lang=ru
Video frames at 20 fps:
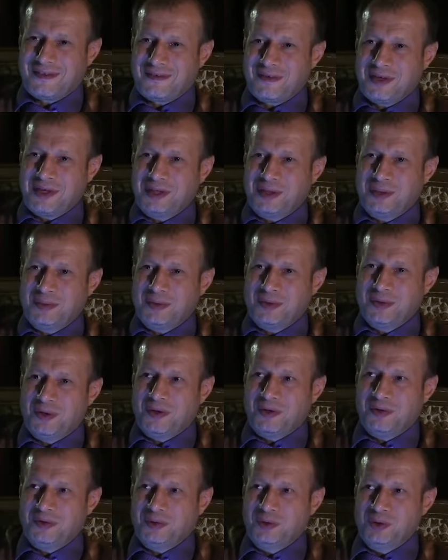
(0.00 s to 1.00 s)
Поэтому
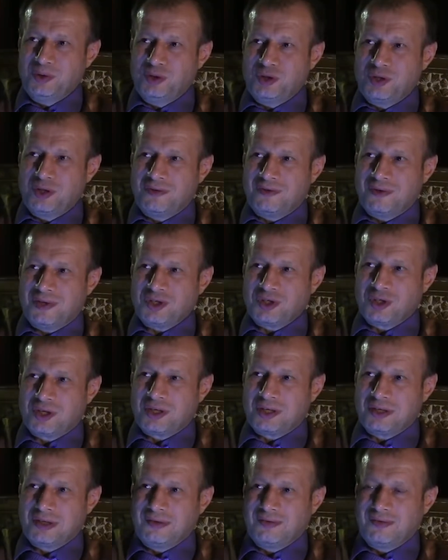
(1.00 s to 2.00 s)
очень важно,
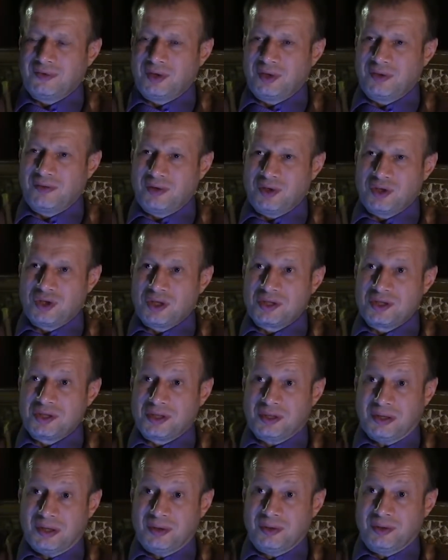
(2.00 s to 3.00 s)
когда вы говорите о
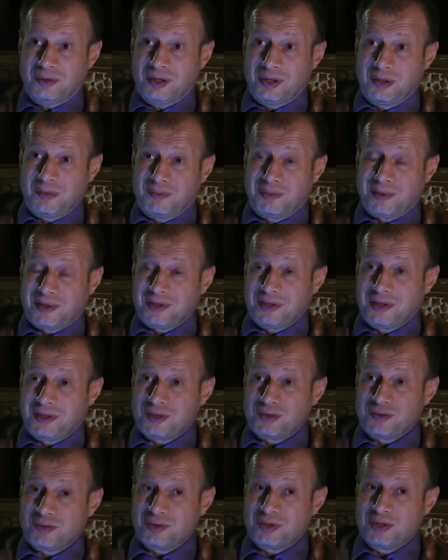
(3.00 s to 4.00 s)
технологии
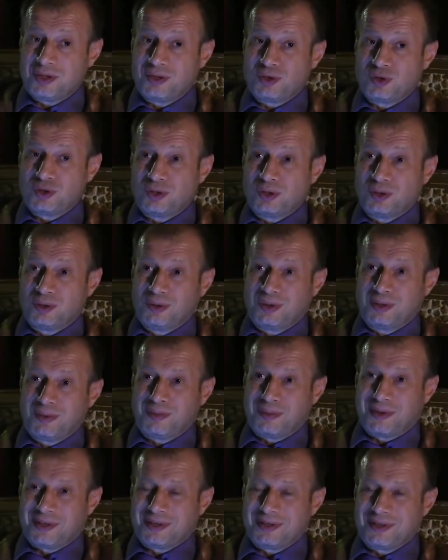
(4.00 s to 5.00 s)
продаж, ведь это же не только
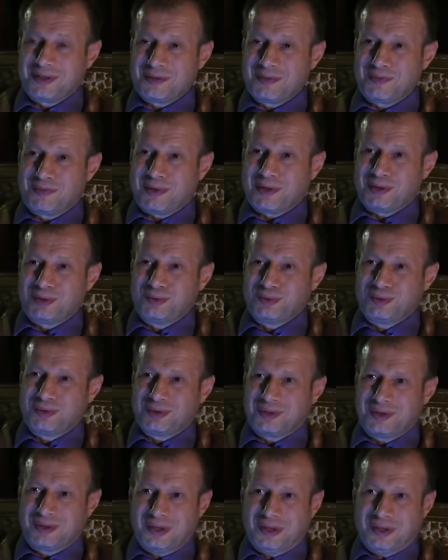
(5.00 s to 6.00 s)
продать
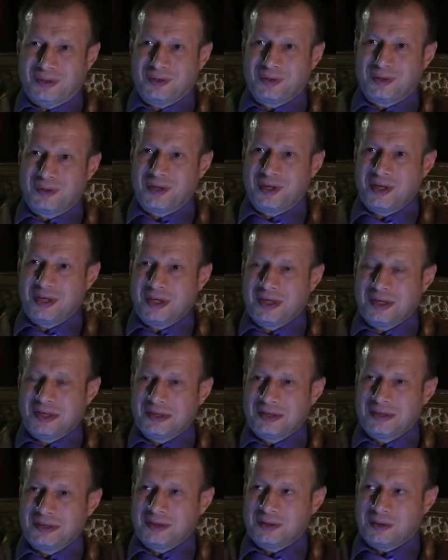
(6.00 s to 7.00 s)
продукт, да, но и,
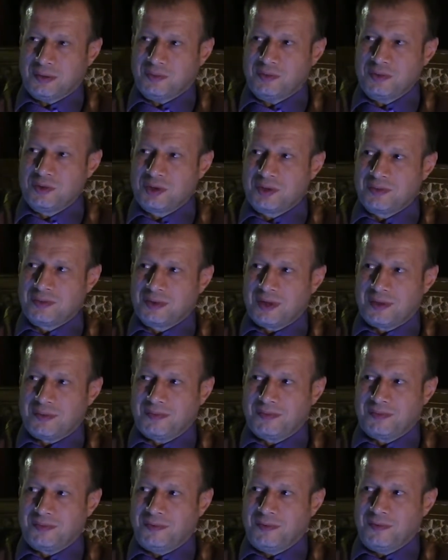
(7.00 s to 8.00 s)
э, допустим, там
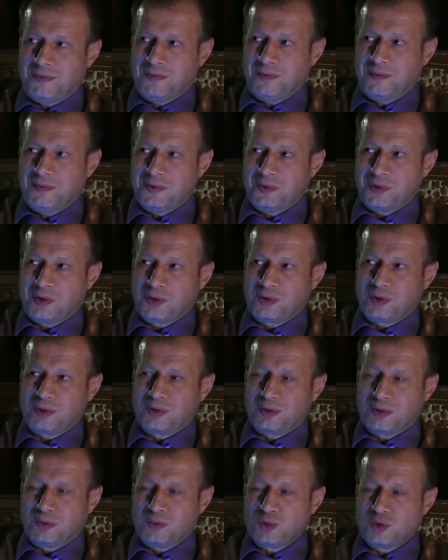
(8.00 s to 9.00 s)
э,
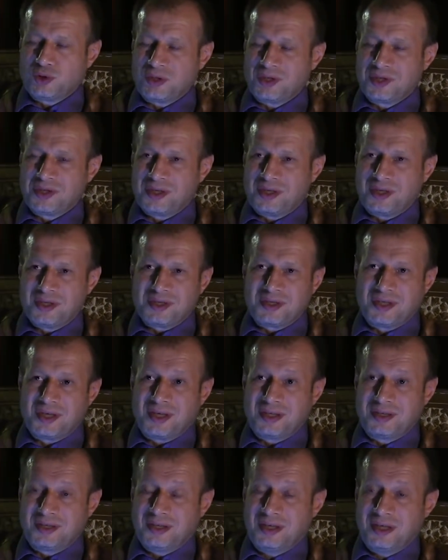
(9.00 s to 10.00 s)
который можно съесть, да,
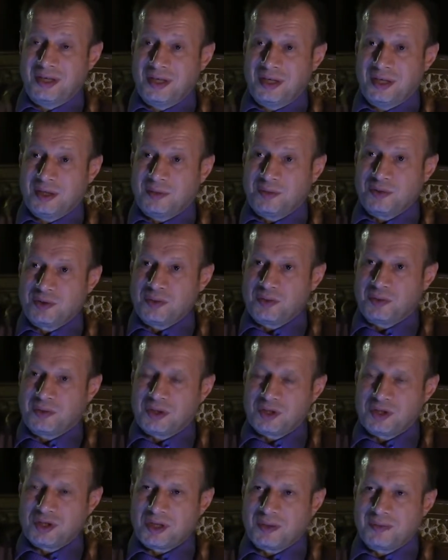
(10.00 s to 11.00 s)
это допустим,
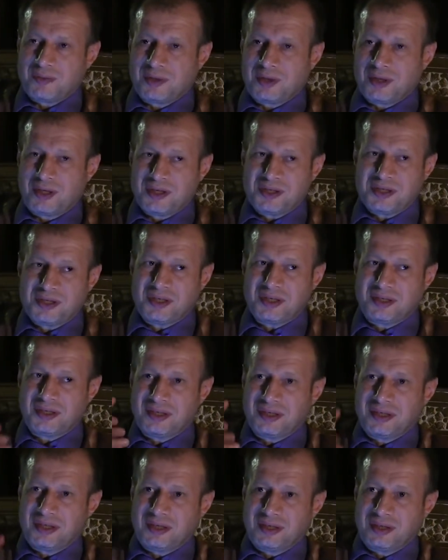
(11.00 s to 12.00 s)
та же самая газета
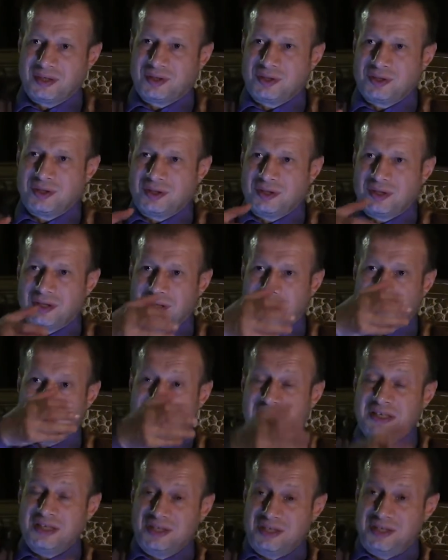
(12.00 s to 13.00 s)
или книга
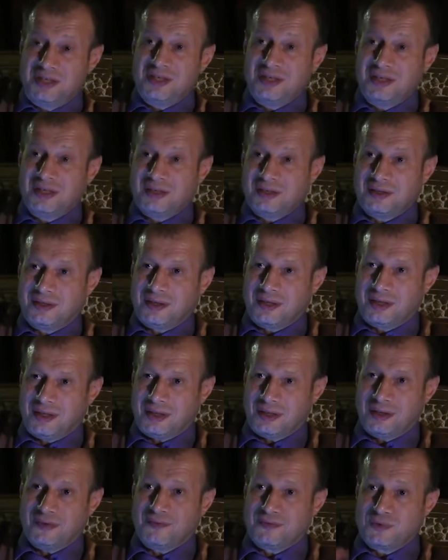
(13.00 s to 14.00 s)
или идея, да,
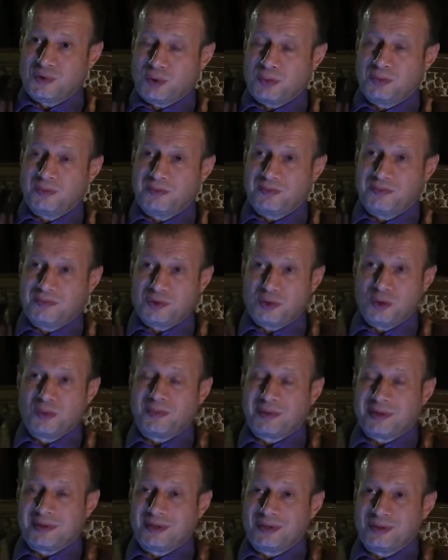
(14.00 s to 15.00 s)
это все все
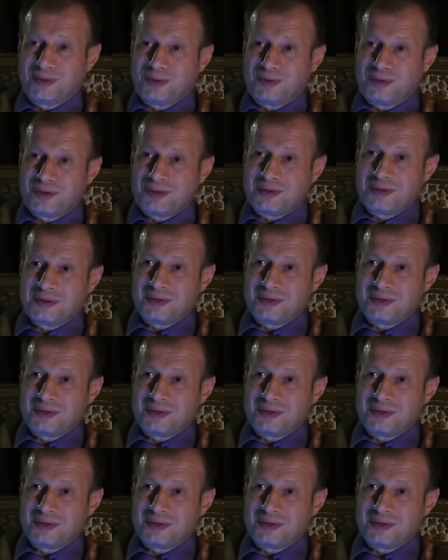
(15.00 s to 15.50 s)
продается.